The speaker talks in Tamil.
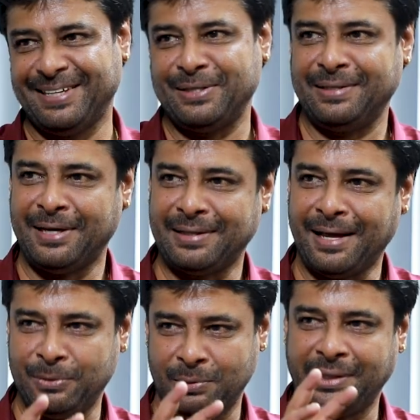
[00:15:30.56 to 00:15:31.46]
அது
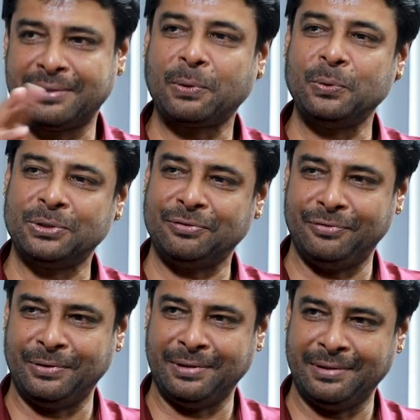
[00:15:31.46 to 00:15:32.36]
அது ஒரு எக்ஸ்க்ளூசிவ்
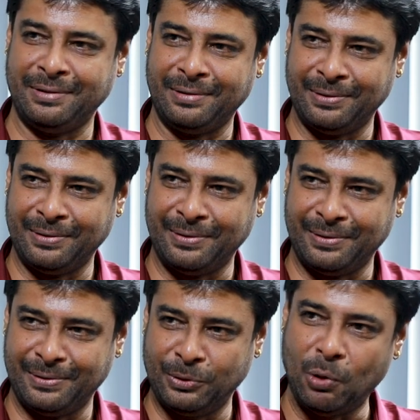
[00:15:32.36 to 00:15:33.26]

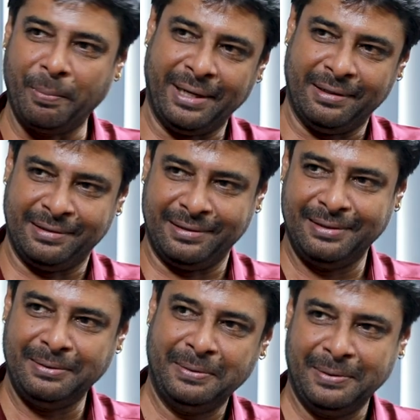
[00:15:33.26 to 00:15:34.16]
டொமைன் அது
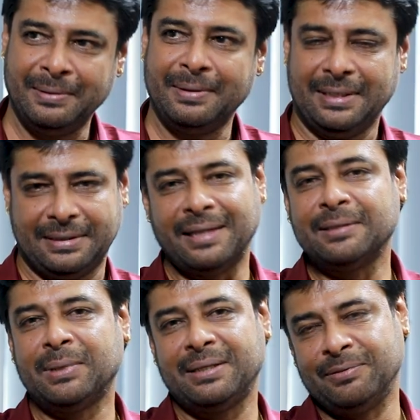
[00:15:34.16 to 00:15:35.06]
ஸோ
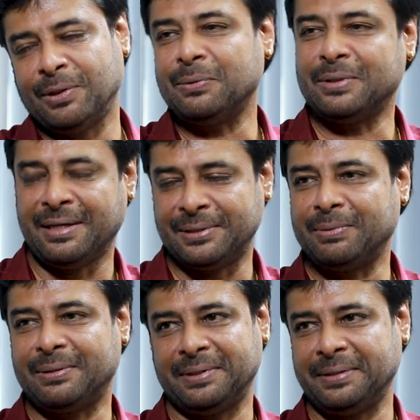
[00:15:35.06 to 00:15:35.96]
அந்த மாதிரி வரணும்னு ஆசைப்பட்டு